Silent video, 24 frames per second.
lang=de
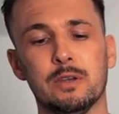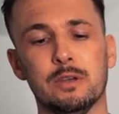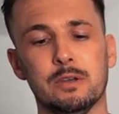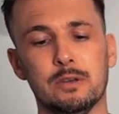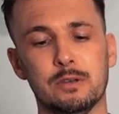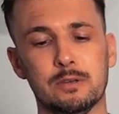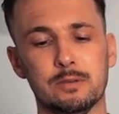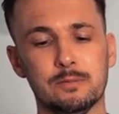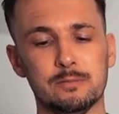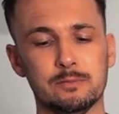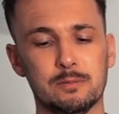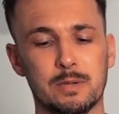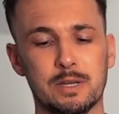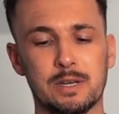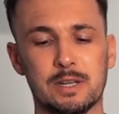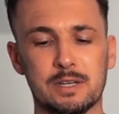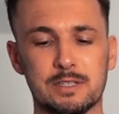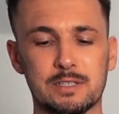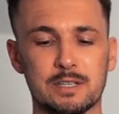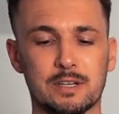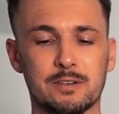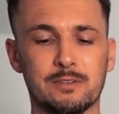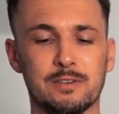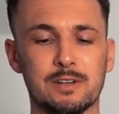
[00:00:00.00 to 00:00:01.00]
Ähm, man
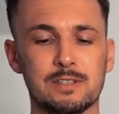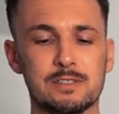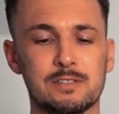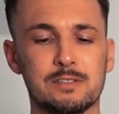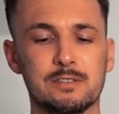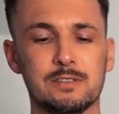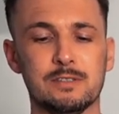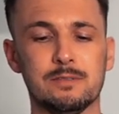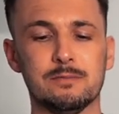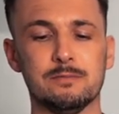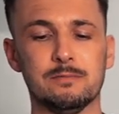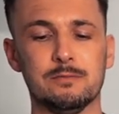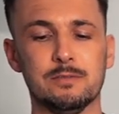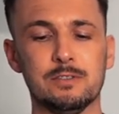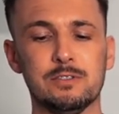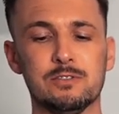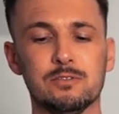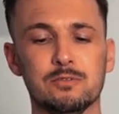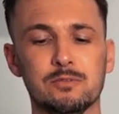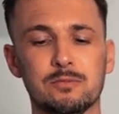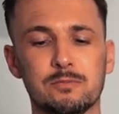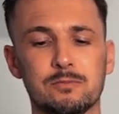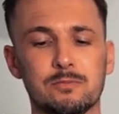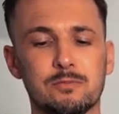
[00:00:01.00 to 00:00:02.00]
hat hier quasi wie
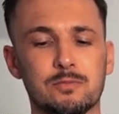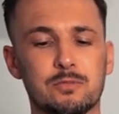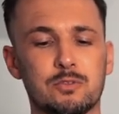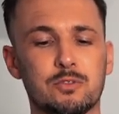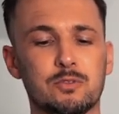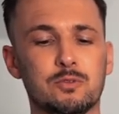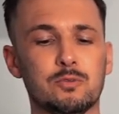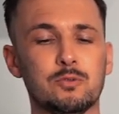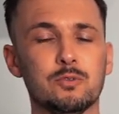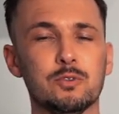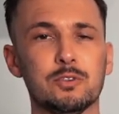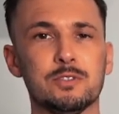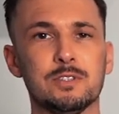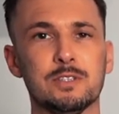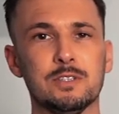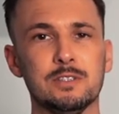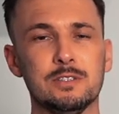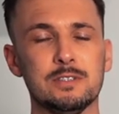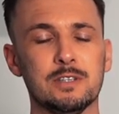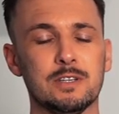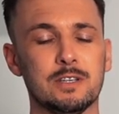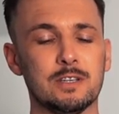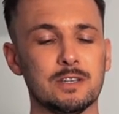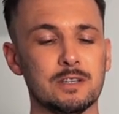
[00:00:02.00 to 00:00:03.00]
so ein Gurt
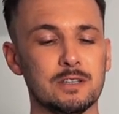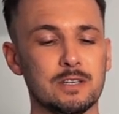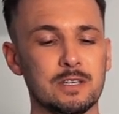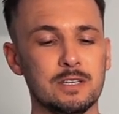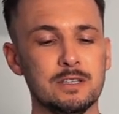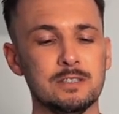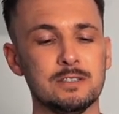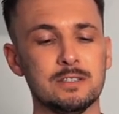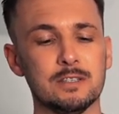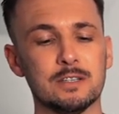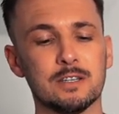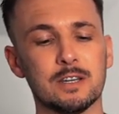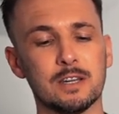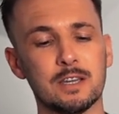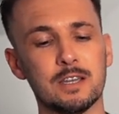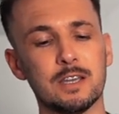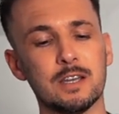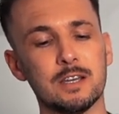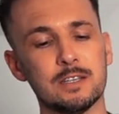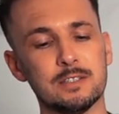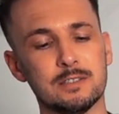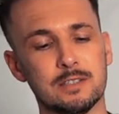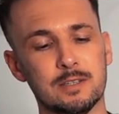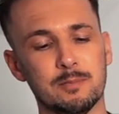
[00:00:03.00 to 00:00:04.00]

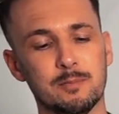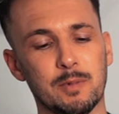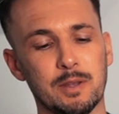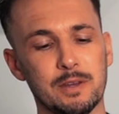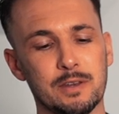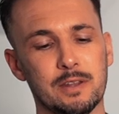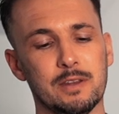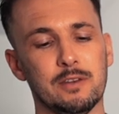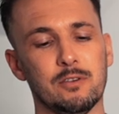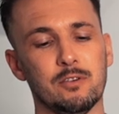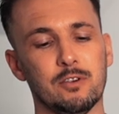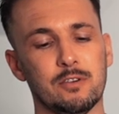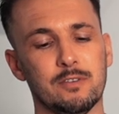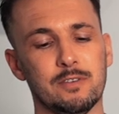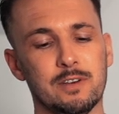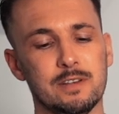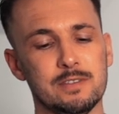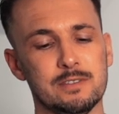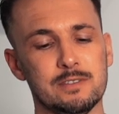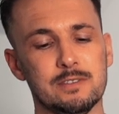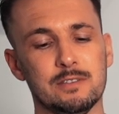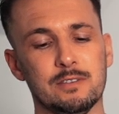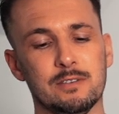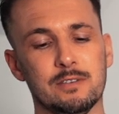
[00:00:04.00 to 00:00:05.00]
integriert, den man dann auch
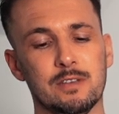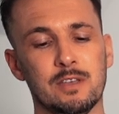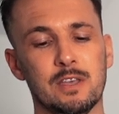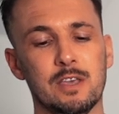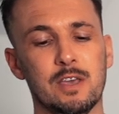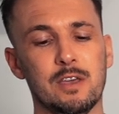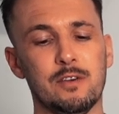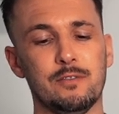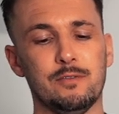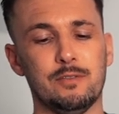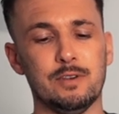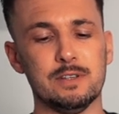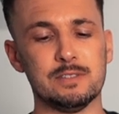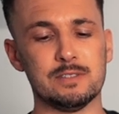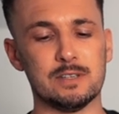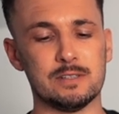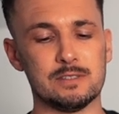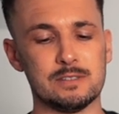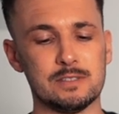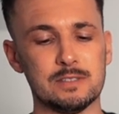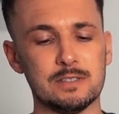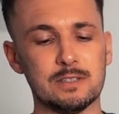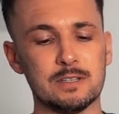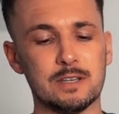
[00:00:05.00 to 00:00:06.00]
quasi fester
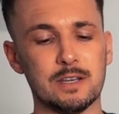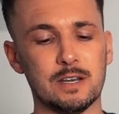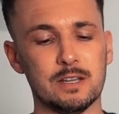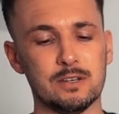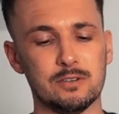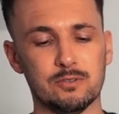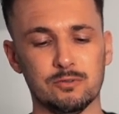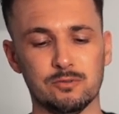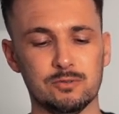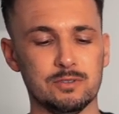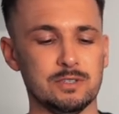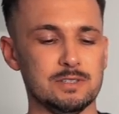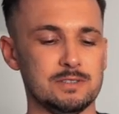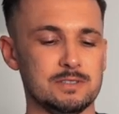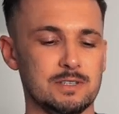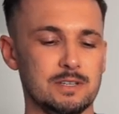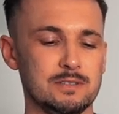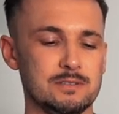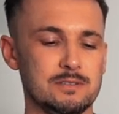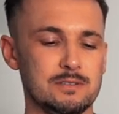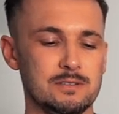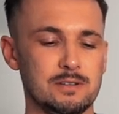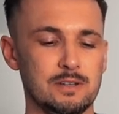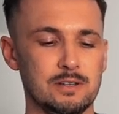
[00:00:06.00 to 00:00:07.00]
ziehen kann und das
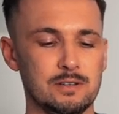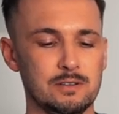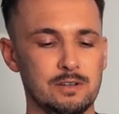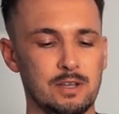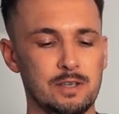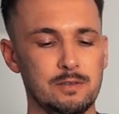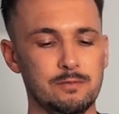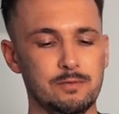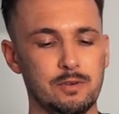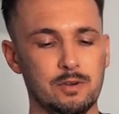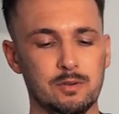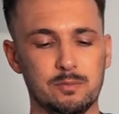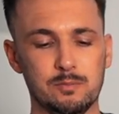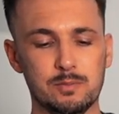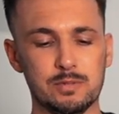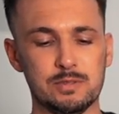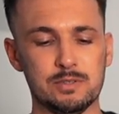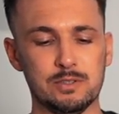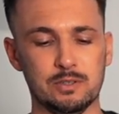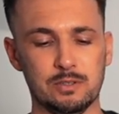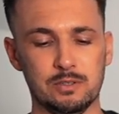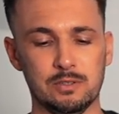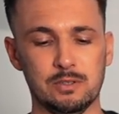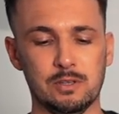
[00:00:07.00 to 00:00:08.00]
Ganze dann einfach ein
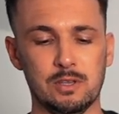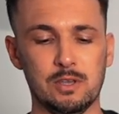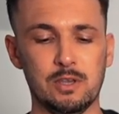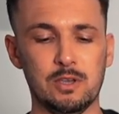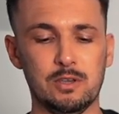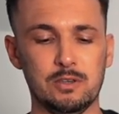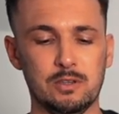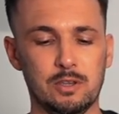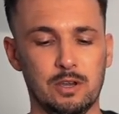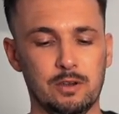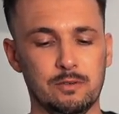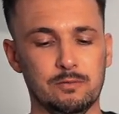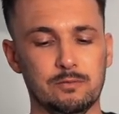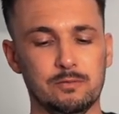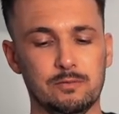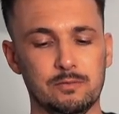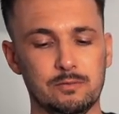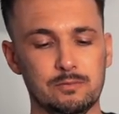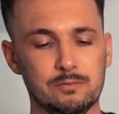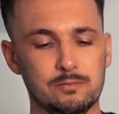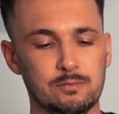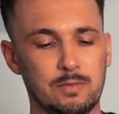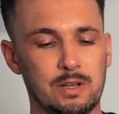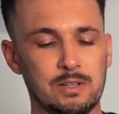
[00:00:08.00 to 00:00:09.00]
bisschen, ja,
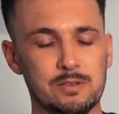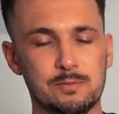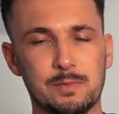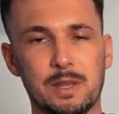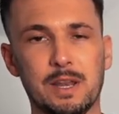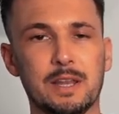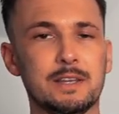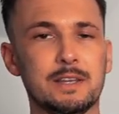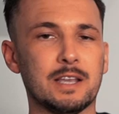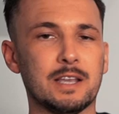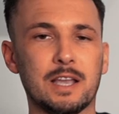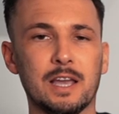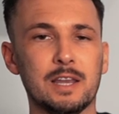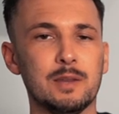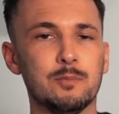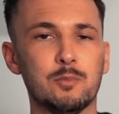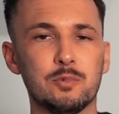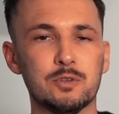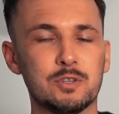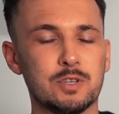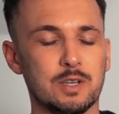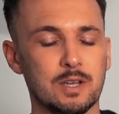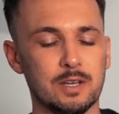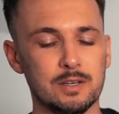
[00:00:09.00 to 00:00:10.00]
also man keine
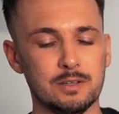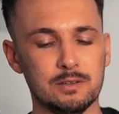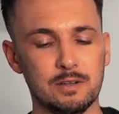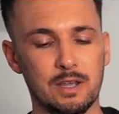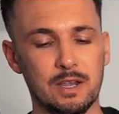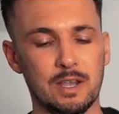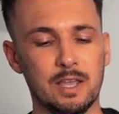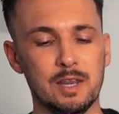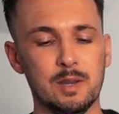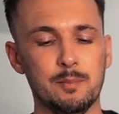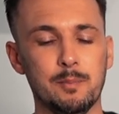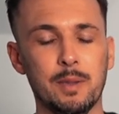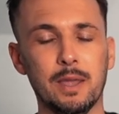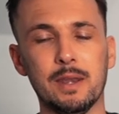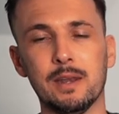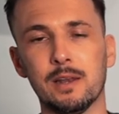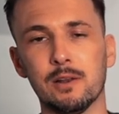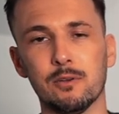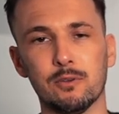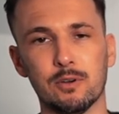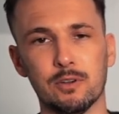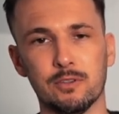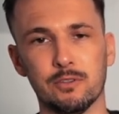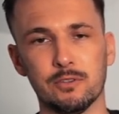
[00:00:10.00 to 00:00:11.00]
Möglichkeit, äh, keine
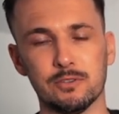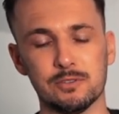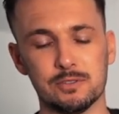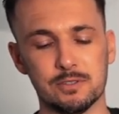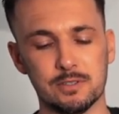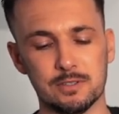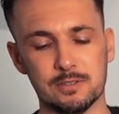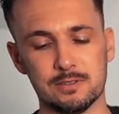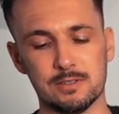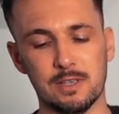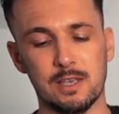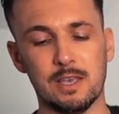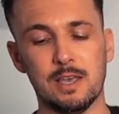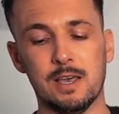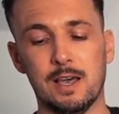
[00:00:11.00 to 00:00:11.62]
Bändel oder sonstiges.